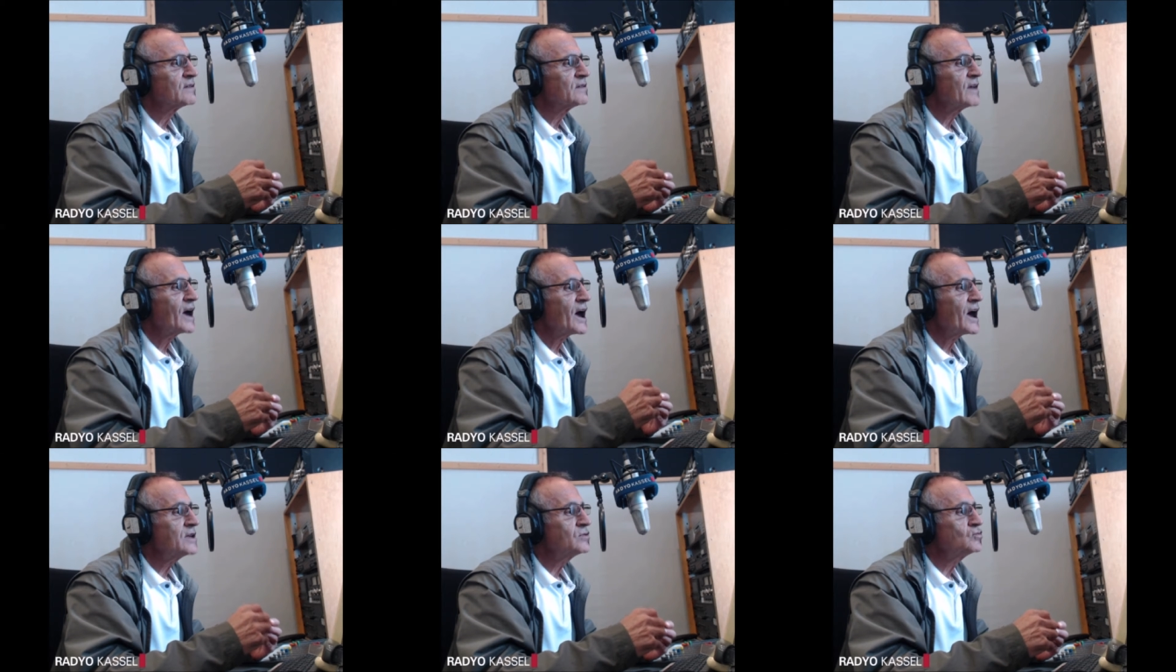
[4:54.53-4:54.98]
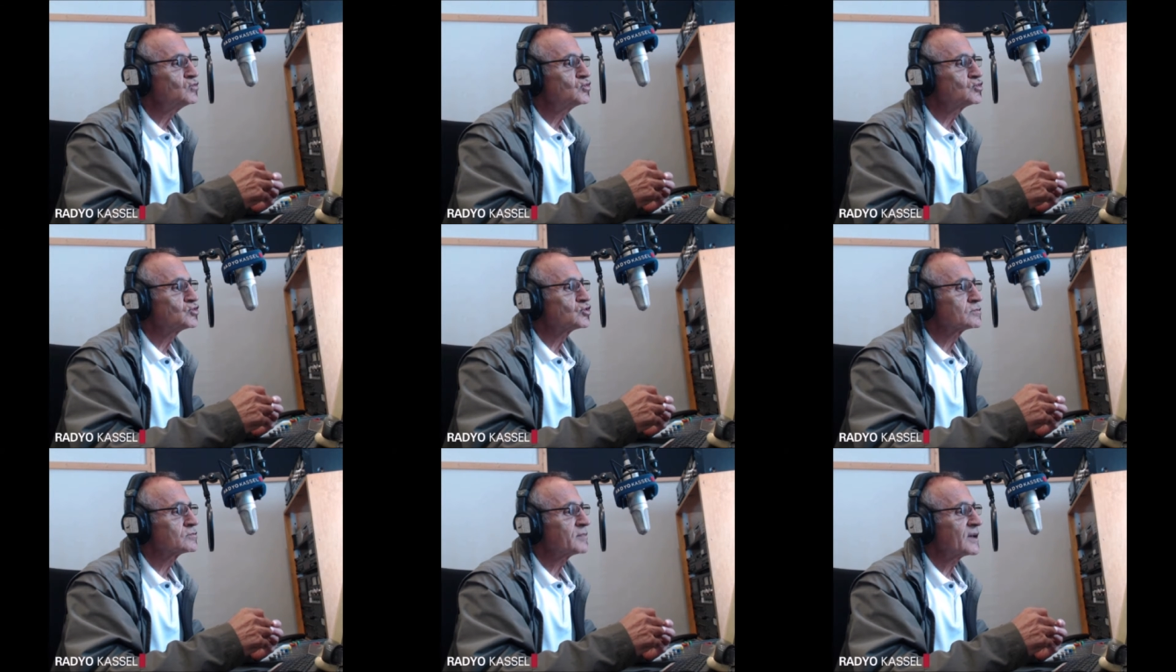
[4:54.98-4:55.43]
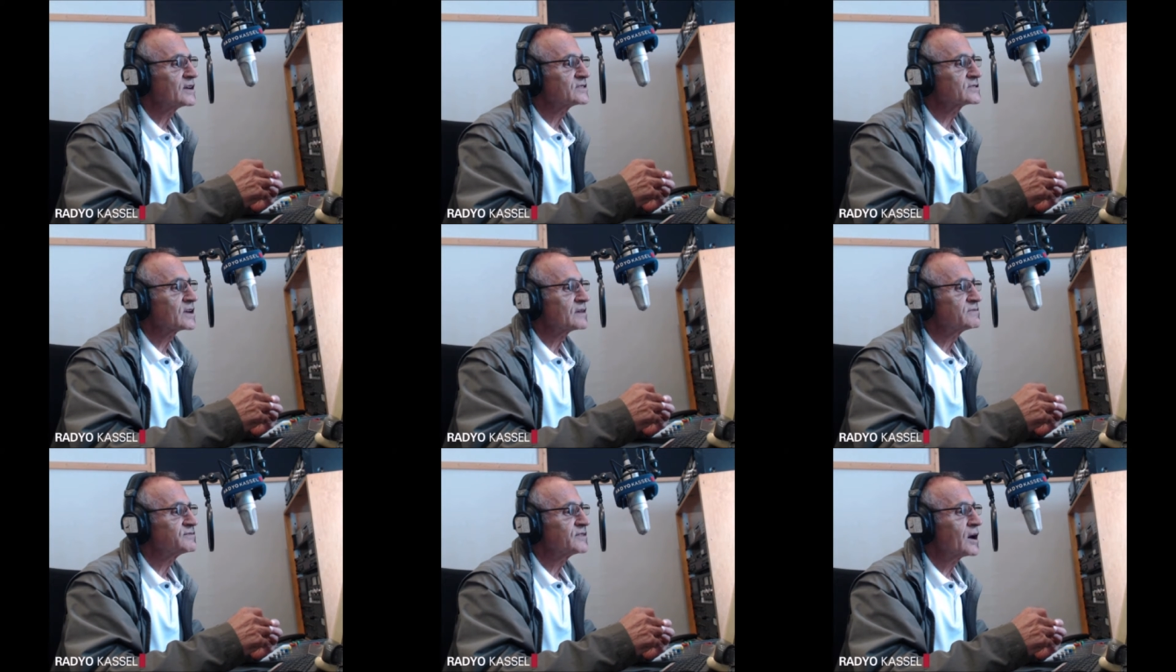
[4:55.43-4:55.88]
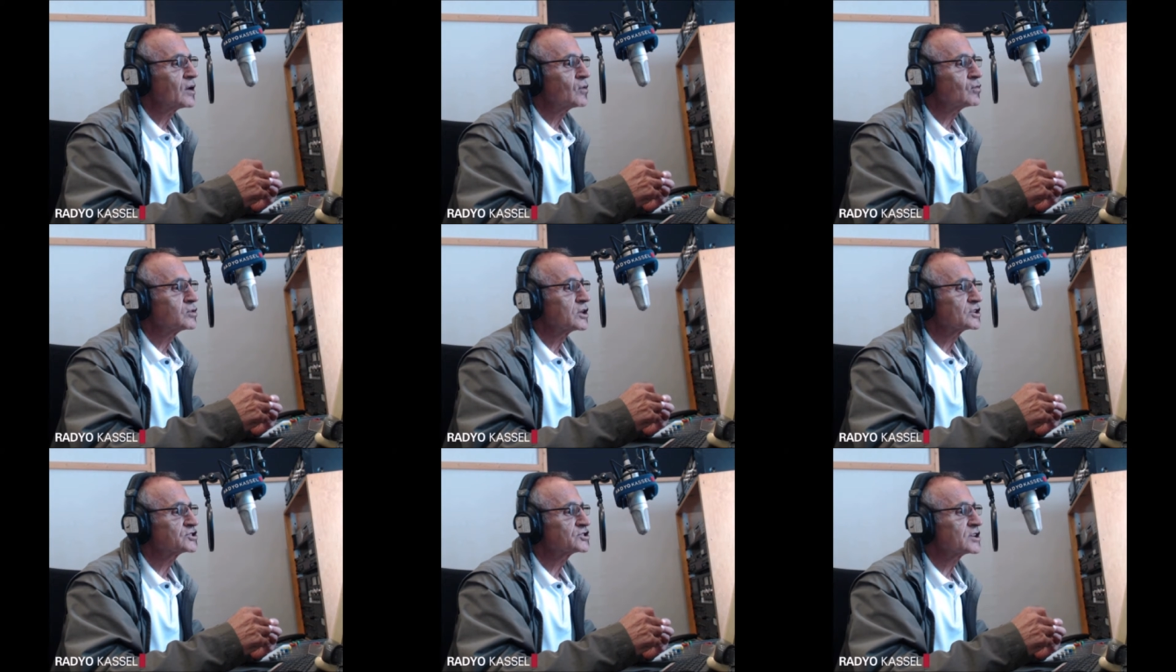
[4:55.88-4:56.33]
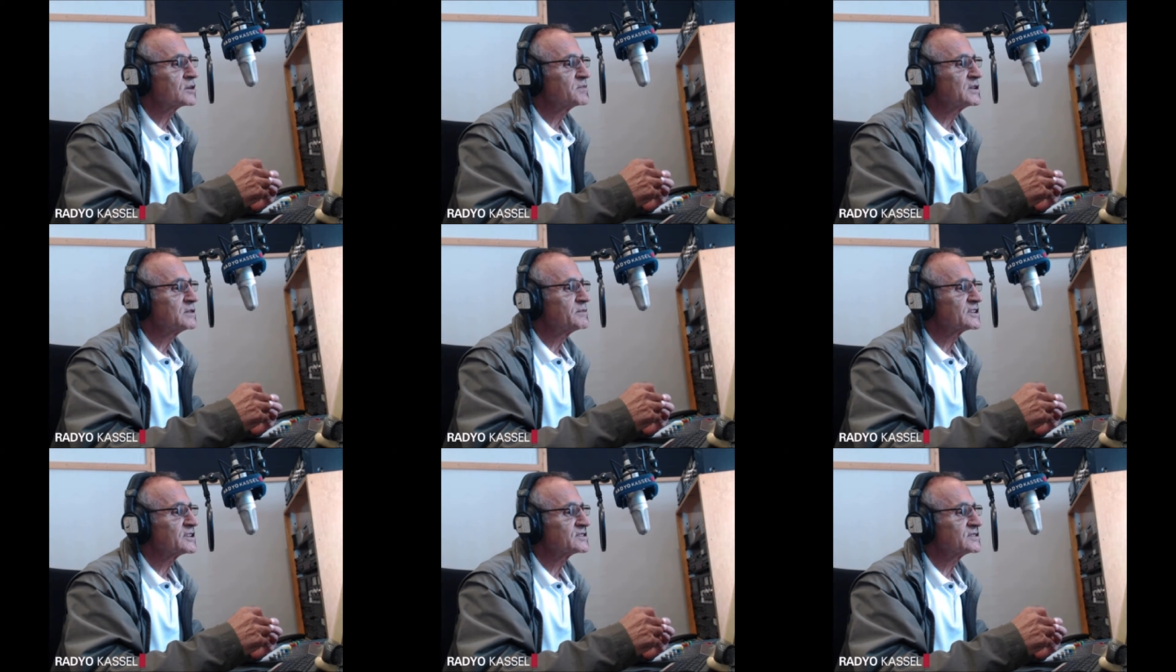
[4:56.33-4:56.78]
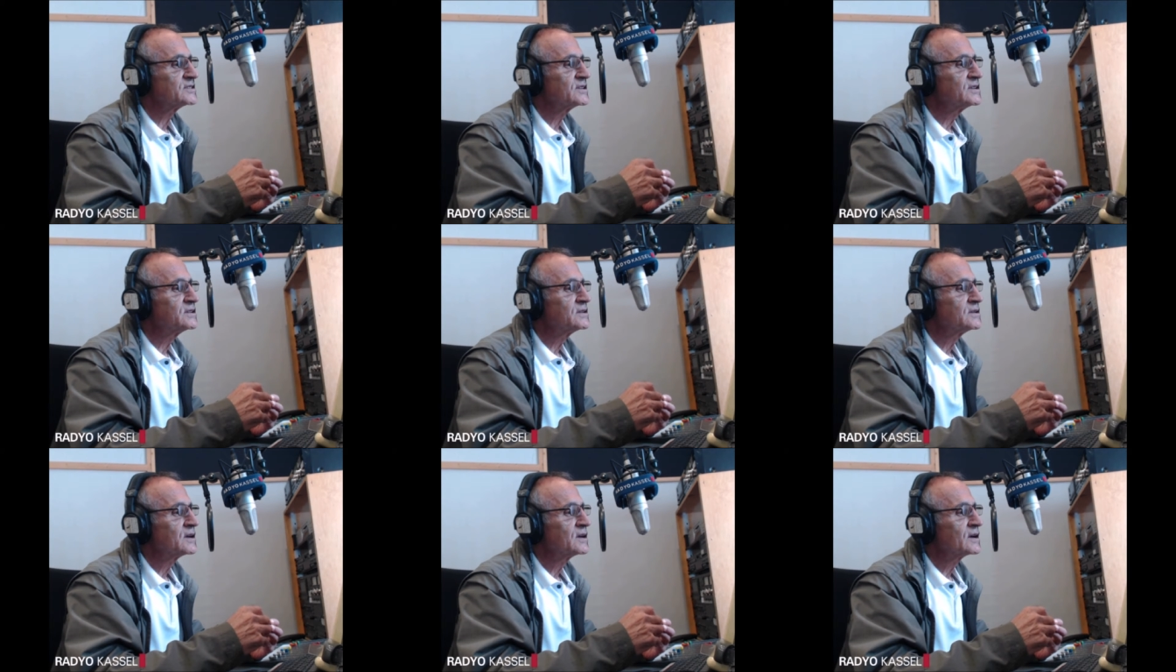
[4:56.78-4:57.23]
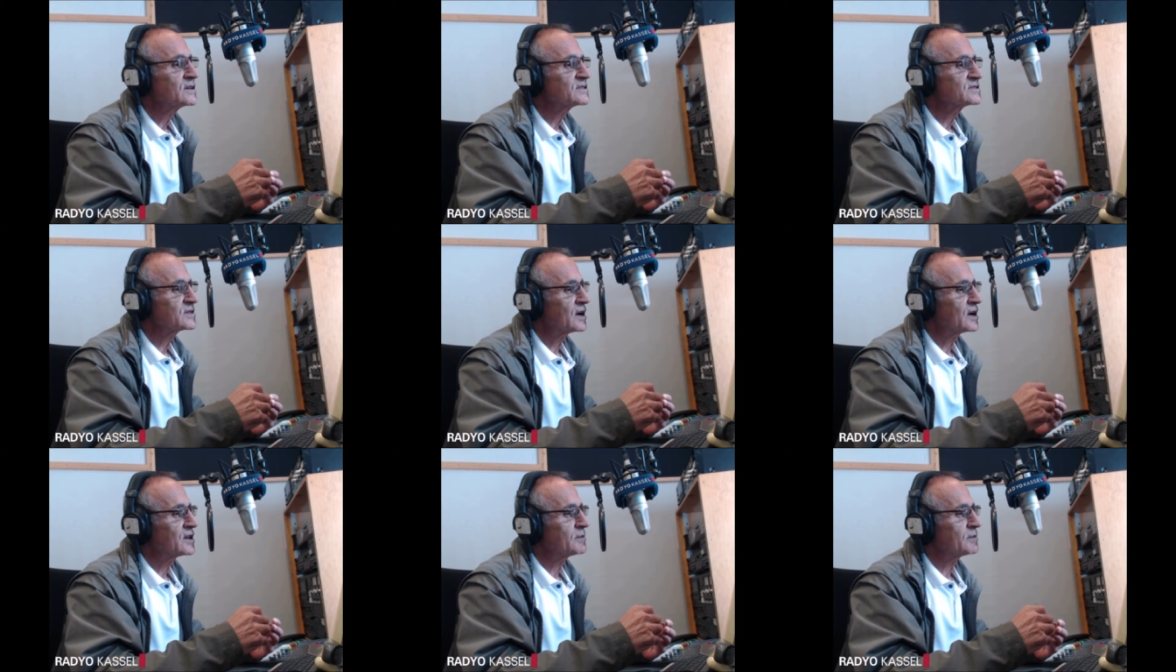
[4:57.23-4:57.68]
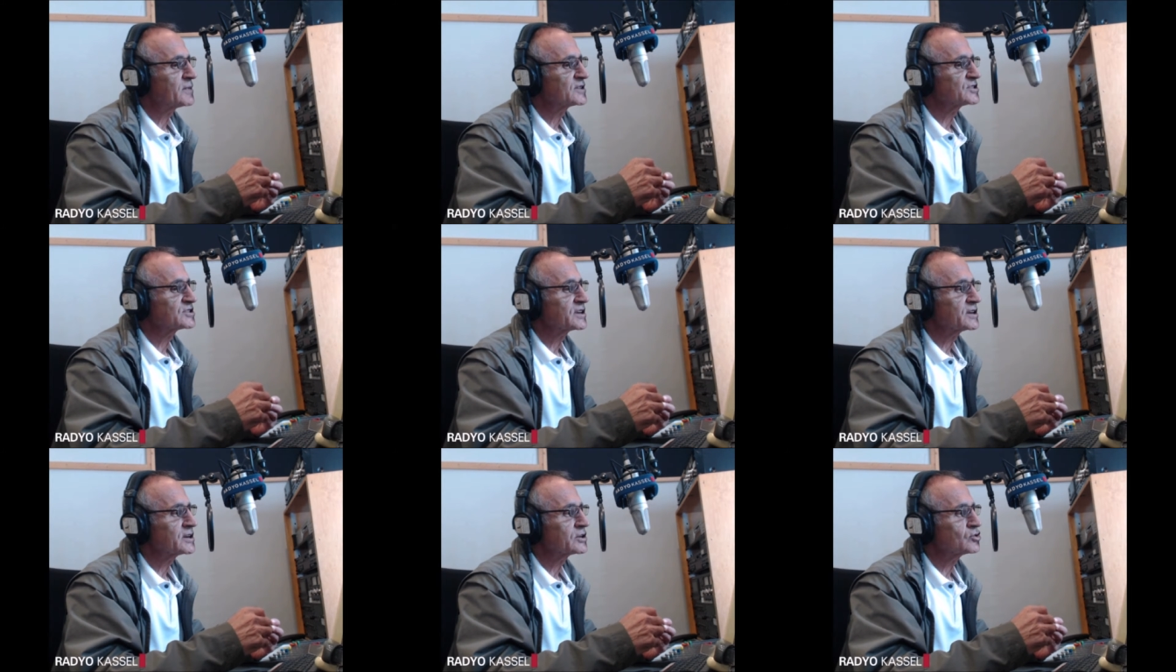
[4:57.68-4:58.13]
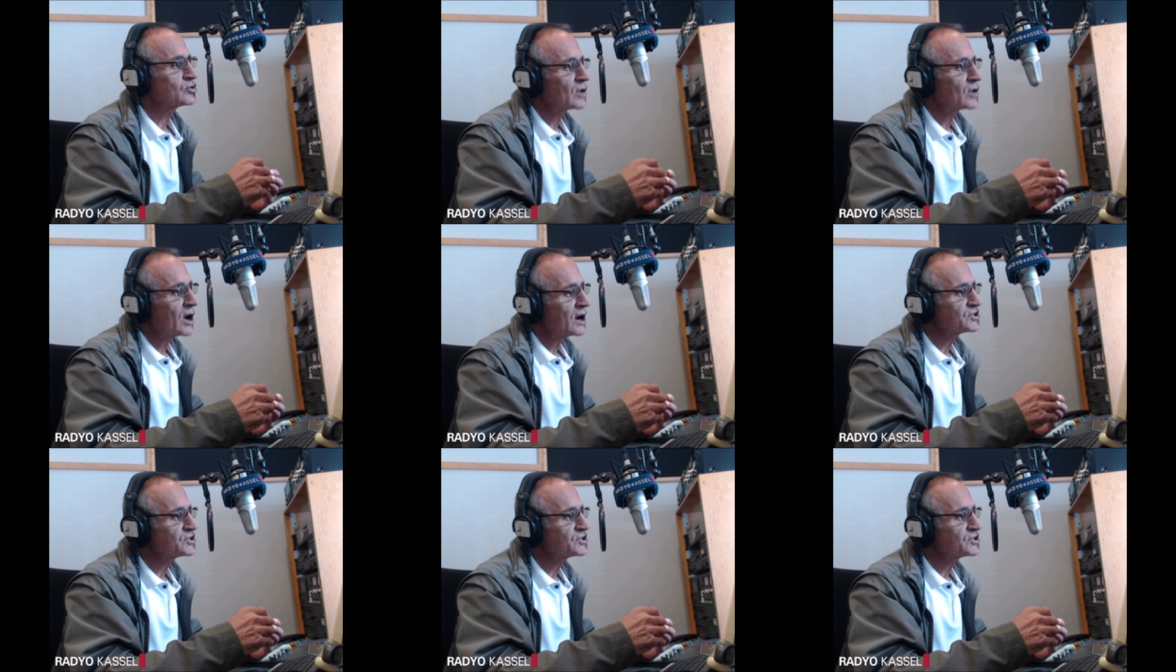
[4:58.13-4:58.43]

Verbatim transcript: ve en düşük masrafla ulaşabilmesinin sağlanması gerekiyor.